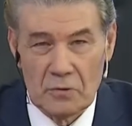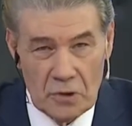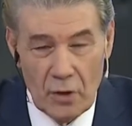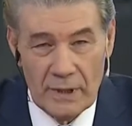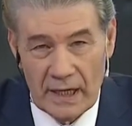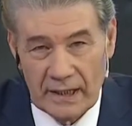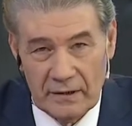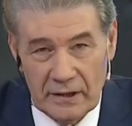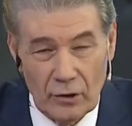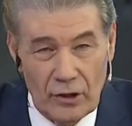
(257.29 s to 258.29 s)
un joven
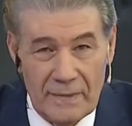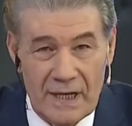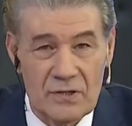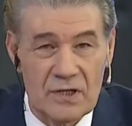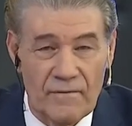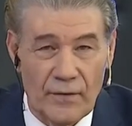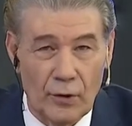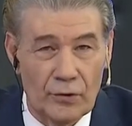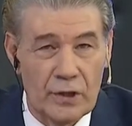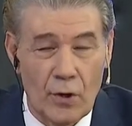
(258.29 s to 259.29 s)
argentino, Damián
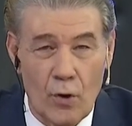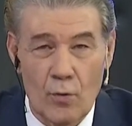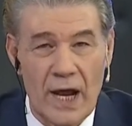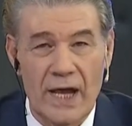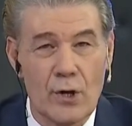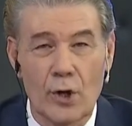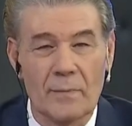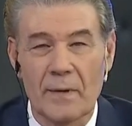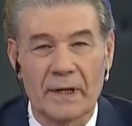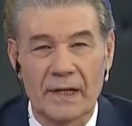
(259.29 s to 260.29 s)
Cifrón, dijo una
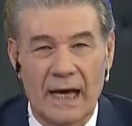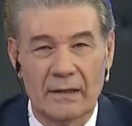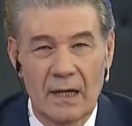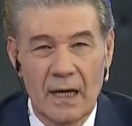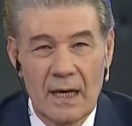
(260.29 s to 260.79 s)
enorme verdad